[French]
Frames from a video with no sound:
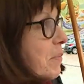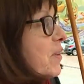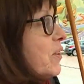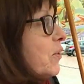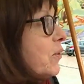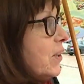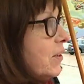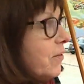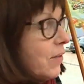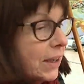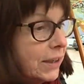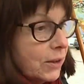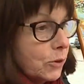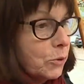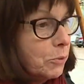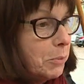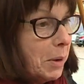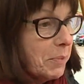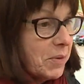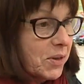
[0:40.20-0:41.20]
si on y va et
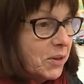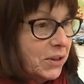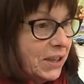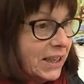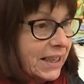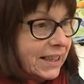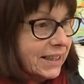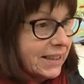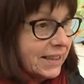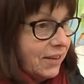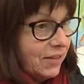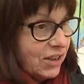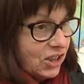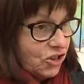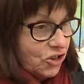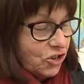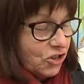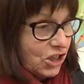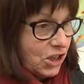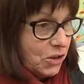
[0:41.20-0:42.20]
tout, même si on écrit, ça
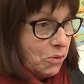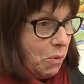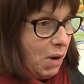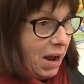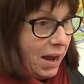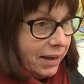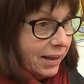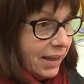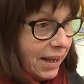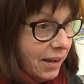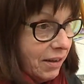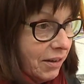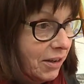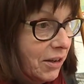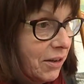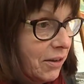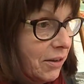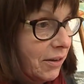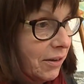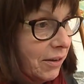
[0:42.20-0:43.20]
va changer quoi Rien.
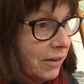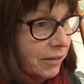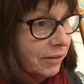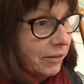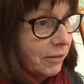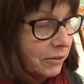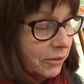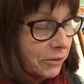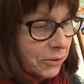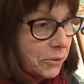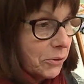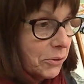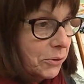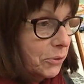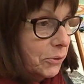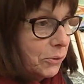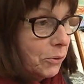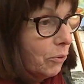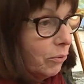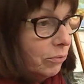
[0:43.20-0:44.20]
Donc
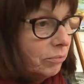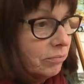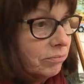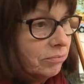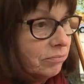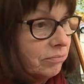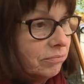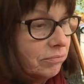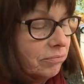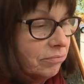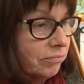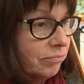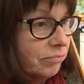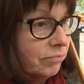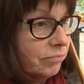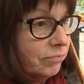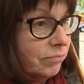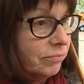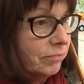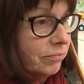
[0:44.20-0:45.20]
euh, non.
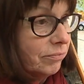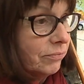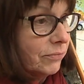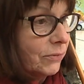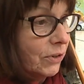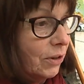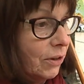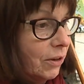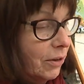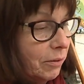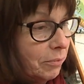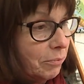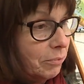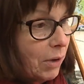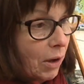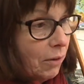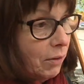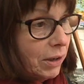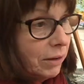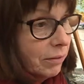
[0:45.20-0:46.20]
C'est ça votre
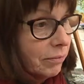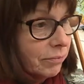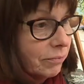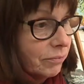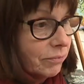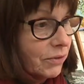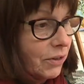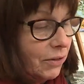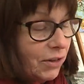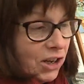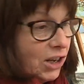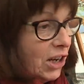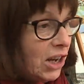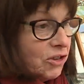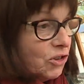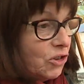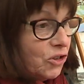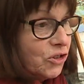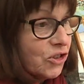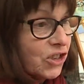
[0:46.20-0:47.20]
sentiment Bah oui, ça va
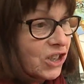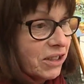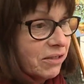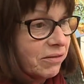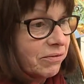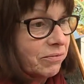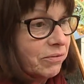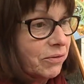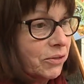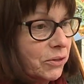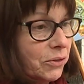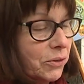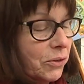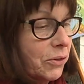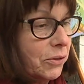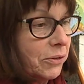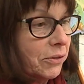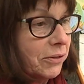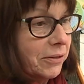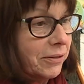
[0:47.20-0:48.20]
rien changer.
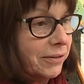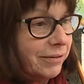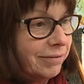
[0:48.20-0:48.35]
Euh,